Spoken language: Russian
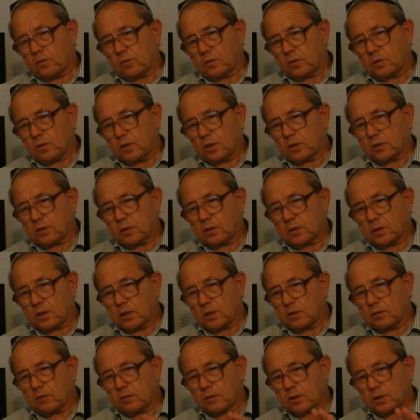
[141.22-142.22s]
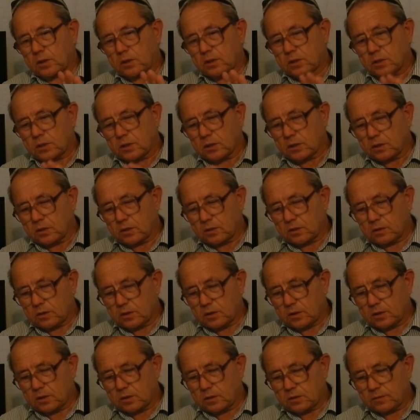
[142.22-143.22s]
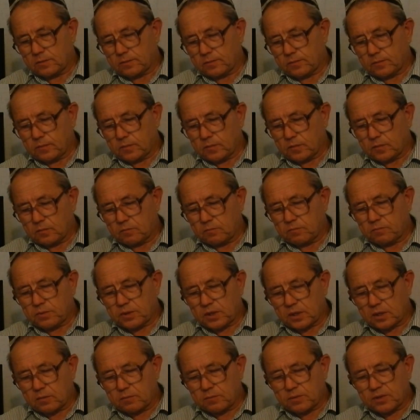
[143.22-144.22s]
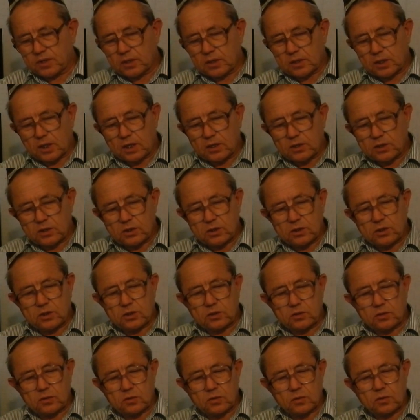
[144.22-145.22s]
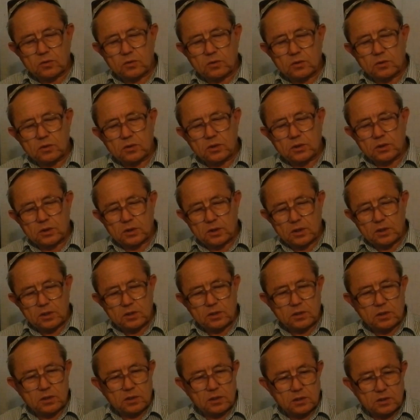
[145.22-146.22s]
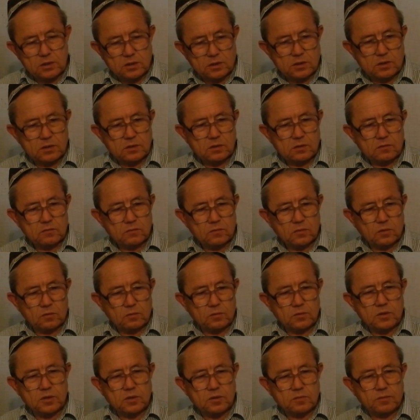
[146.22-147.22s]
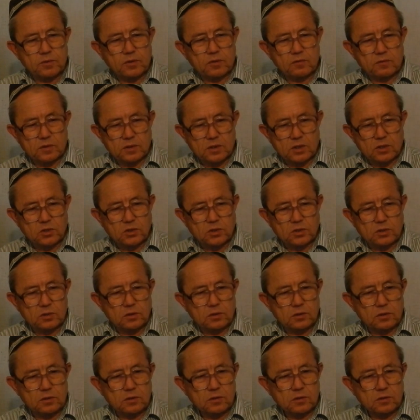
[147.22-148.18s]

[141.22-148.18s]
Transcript: как, как говорится, прекратить ее деятельность в области правозащиты.